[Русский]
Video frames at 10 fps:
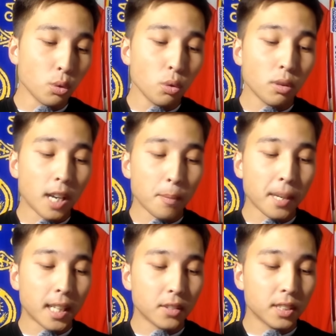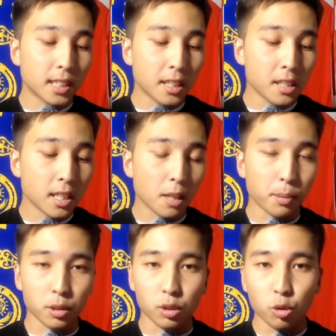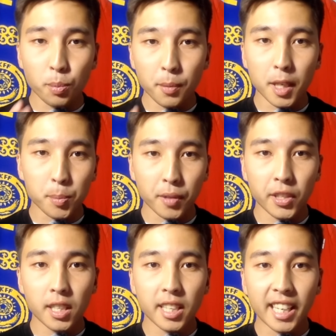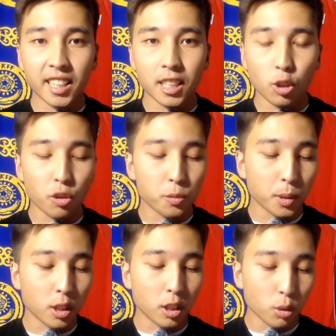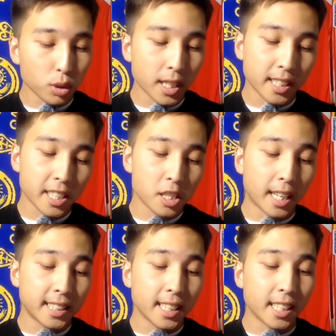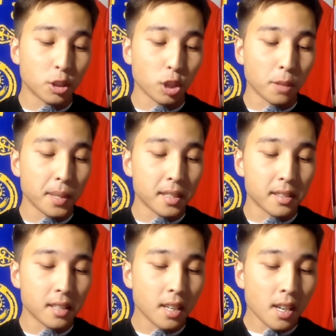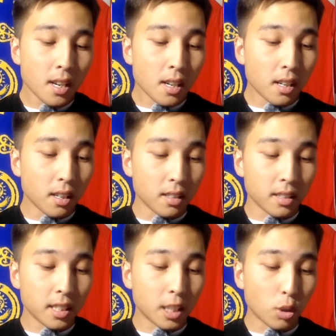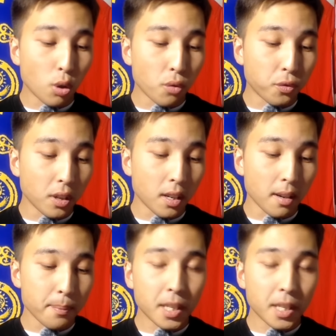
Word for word: Ну, как показывает статистика, просто супер матч провели ряд игроков сборной Грузии. Отдельно хочу отметить э, игроков э,